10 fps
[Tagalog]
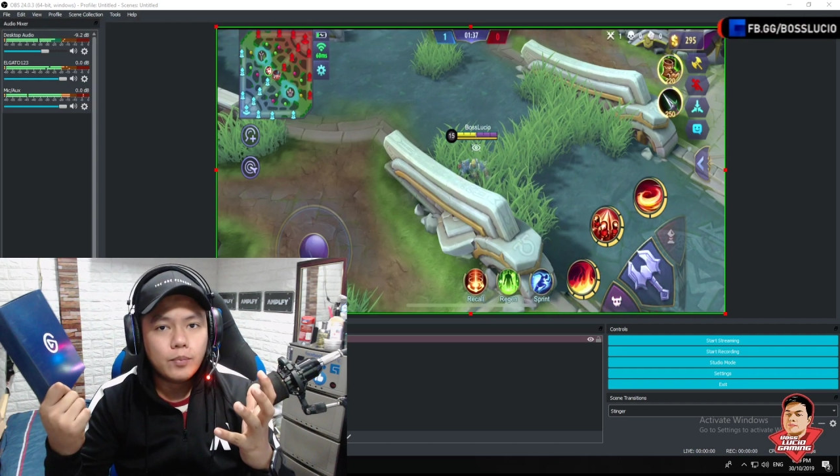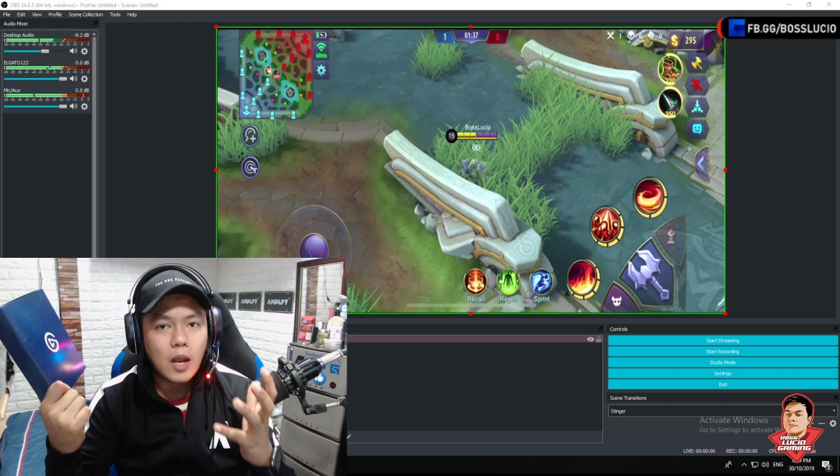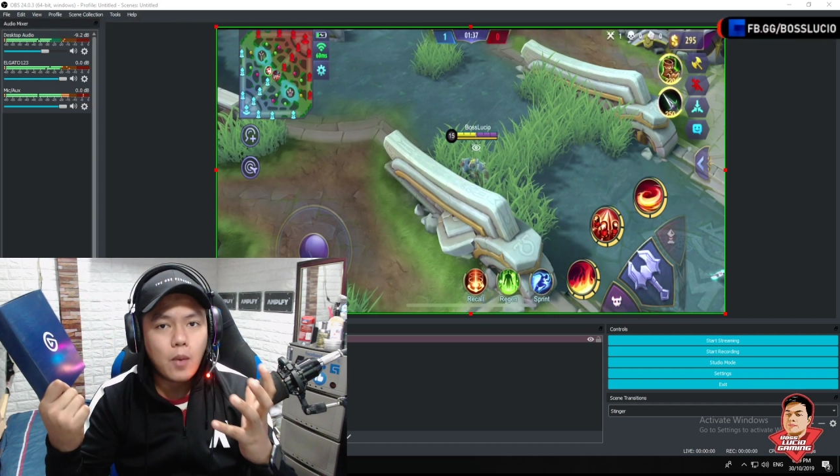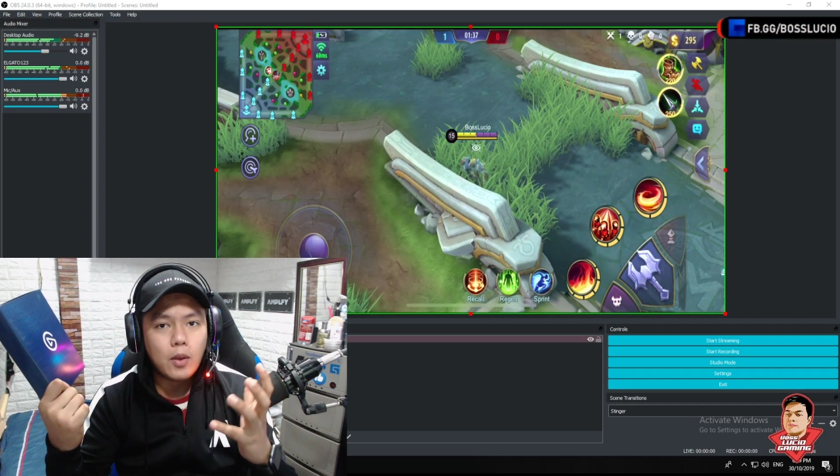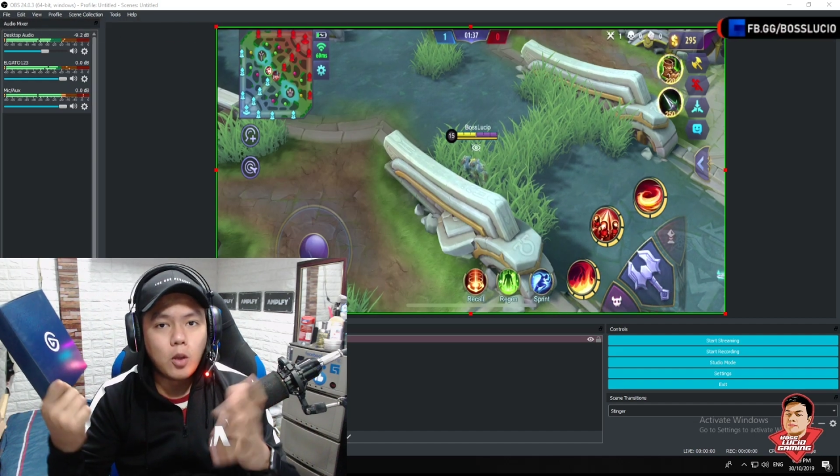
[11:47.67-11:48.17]

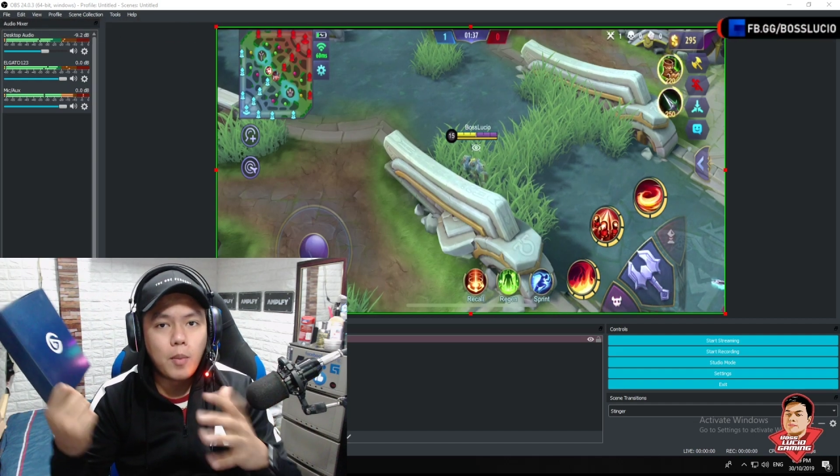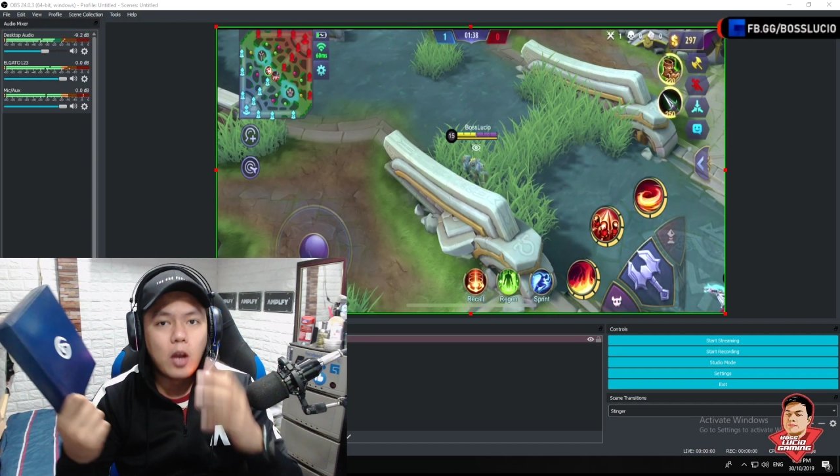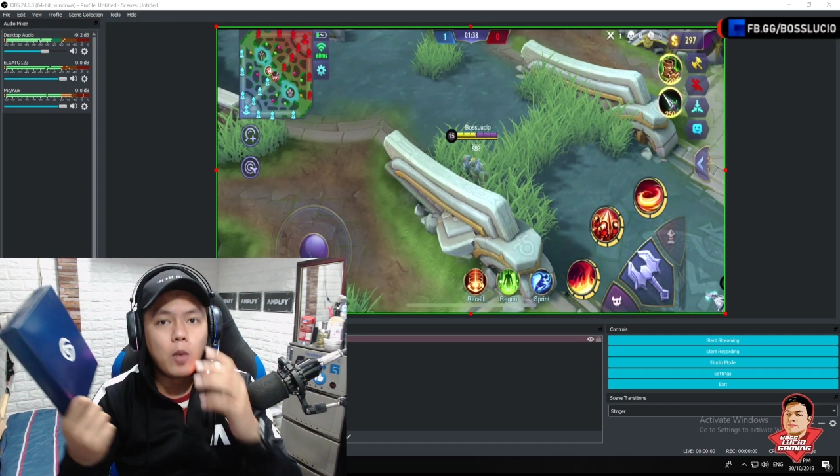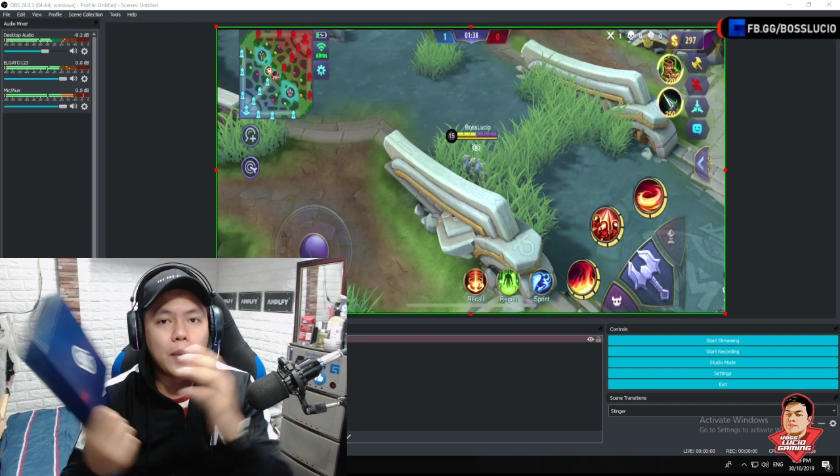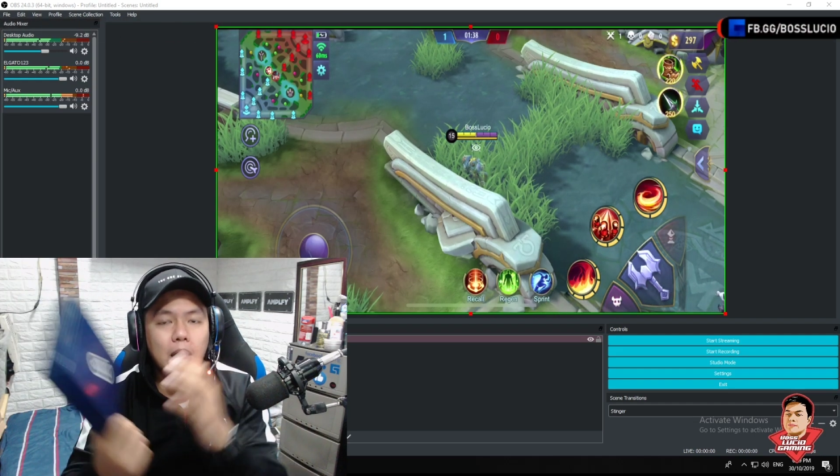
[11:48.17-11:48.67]
Dalawa to.
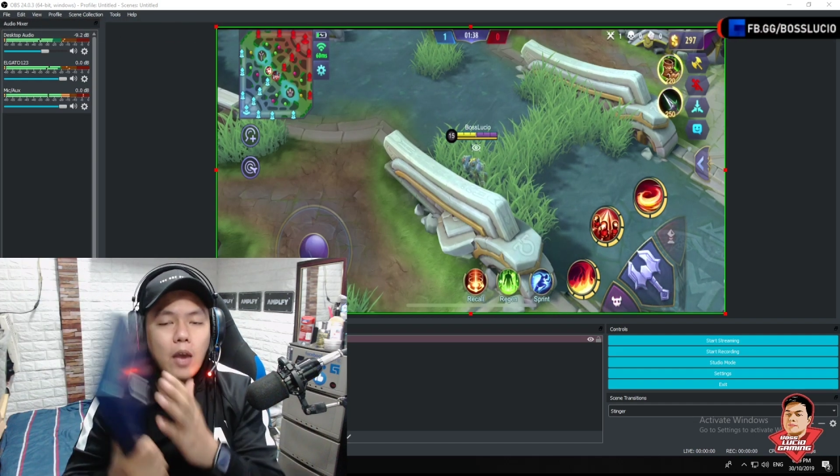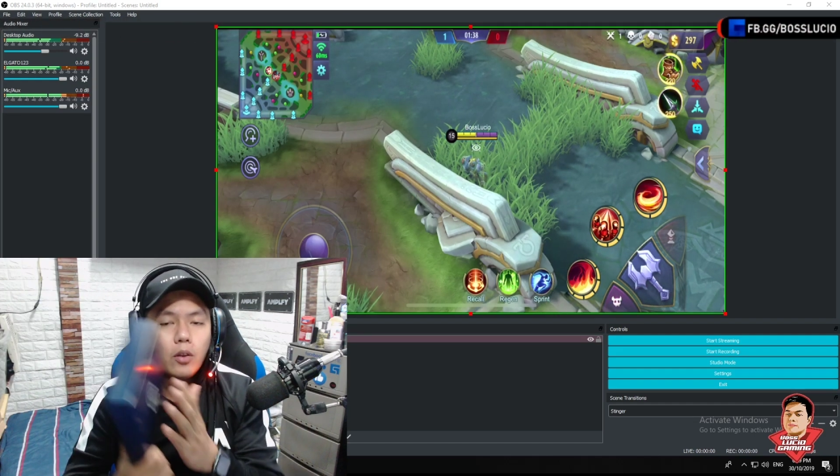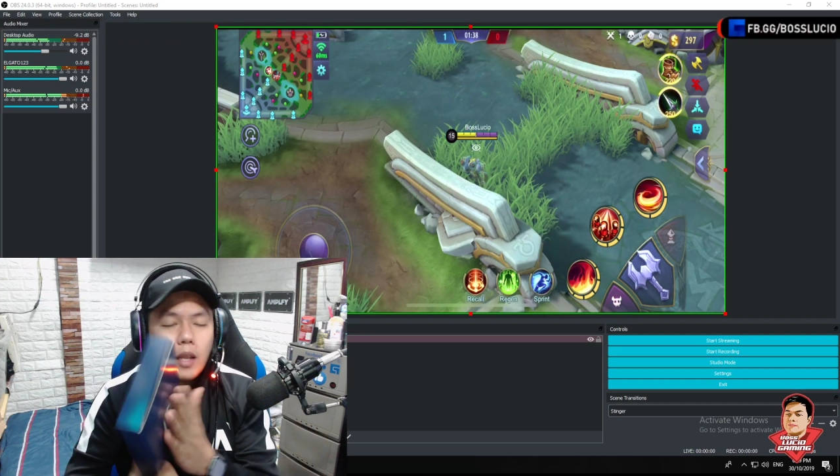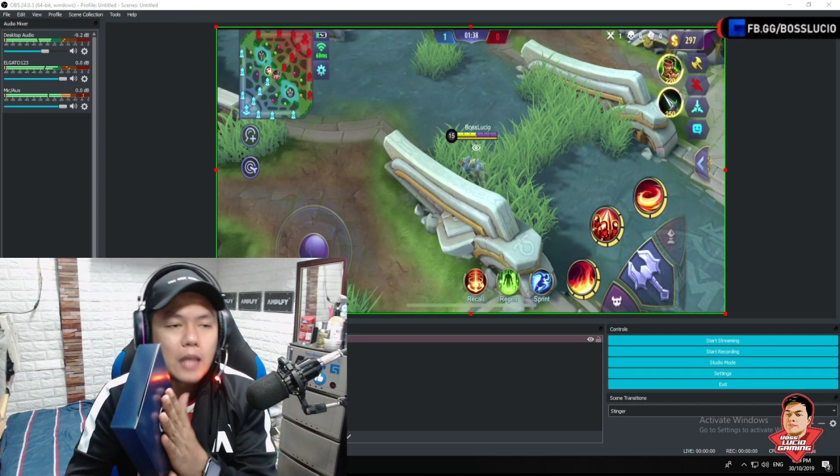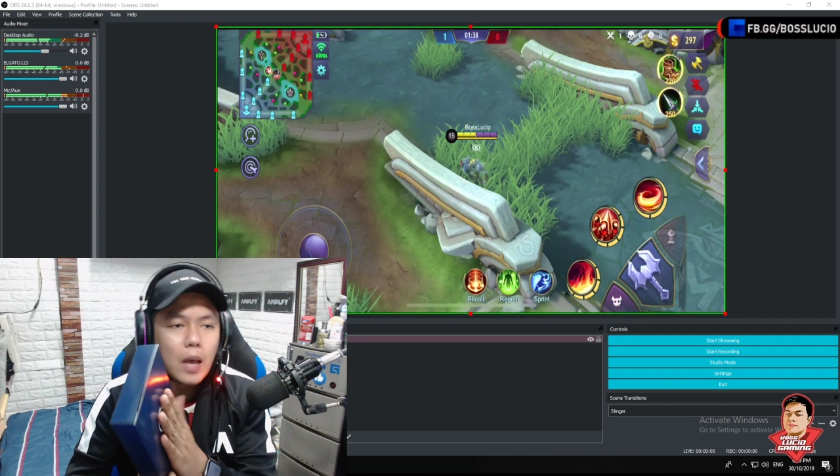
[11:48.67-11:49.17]
Meron pa tayong
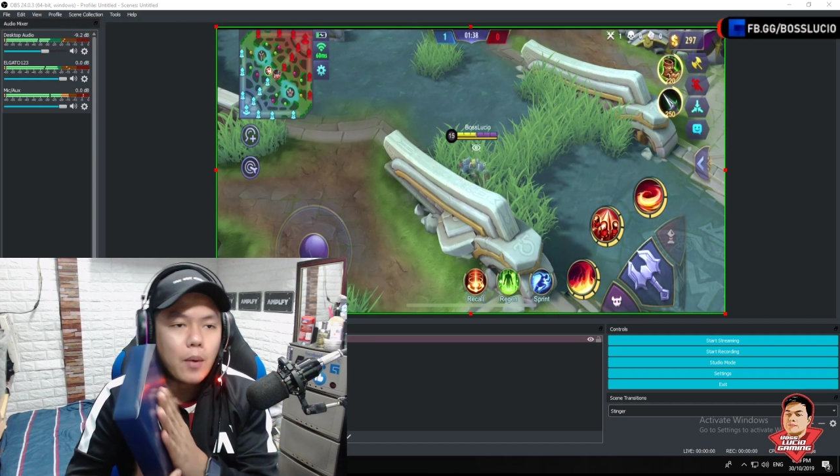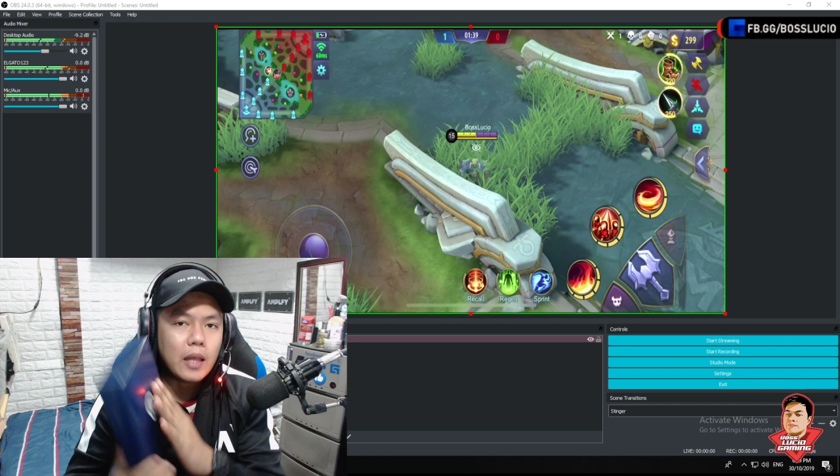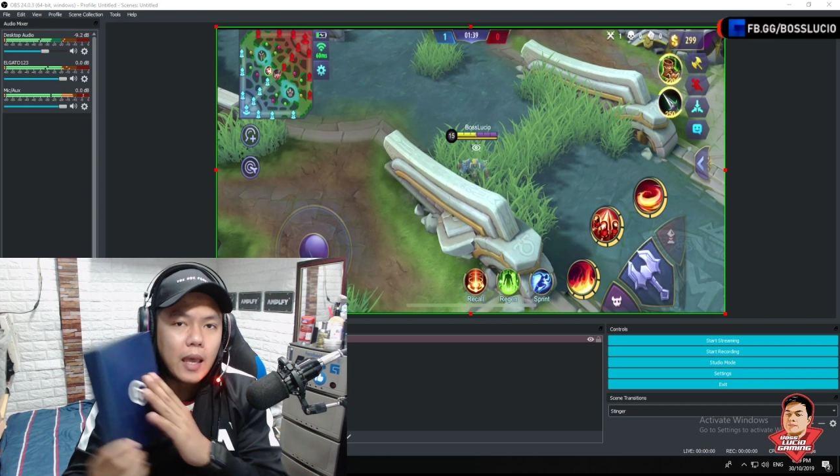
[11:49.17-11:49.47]
tinatawag na